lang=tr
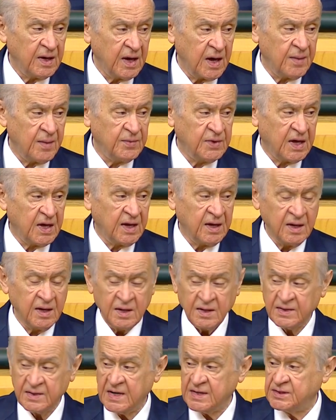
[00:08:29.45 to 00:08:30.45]
hem de
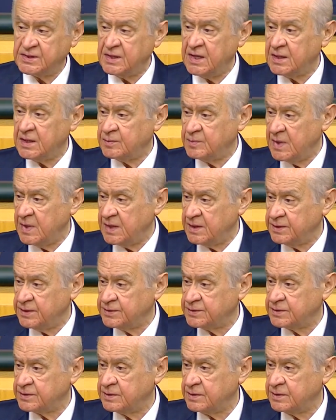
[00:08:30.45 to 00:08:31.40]
rezil etmeliyiz.